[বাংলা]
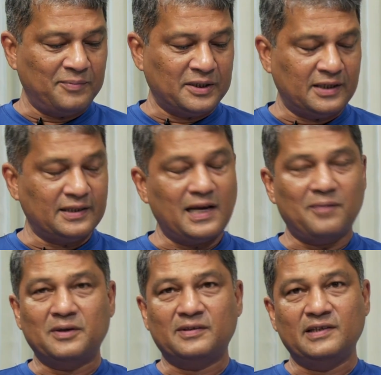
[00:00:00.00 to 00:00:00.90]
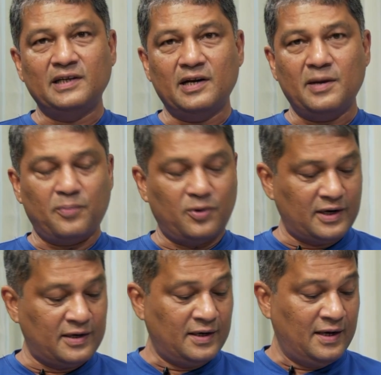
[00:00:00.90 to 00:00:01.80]
আমার সাথে আমার সিনিয়র
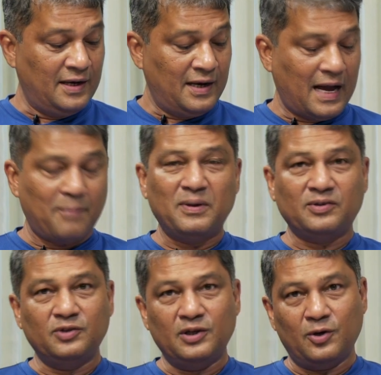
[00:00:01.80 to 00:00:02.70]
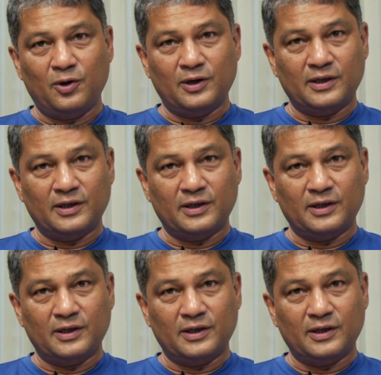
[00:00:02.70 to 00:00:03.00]
রিপোর্টার আব্বাস উদ্দিন নয়ন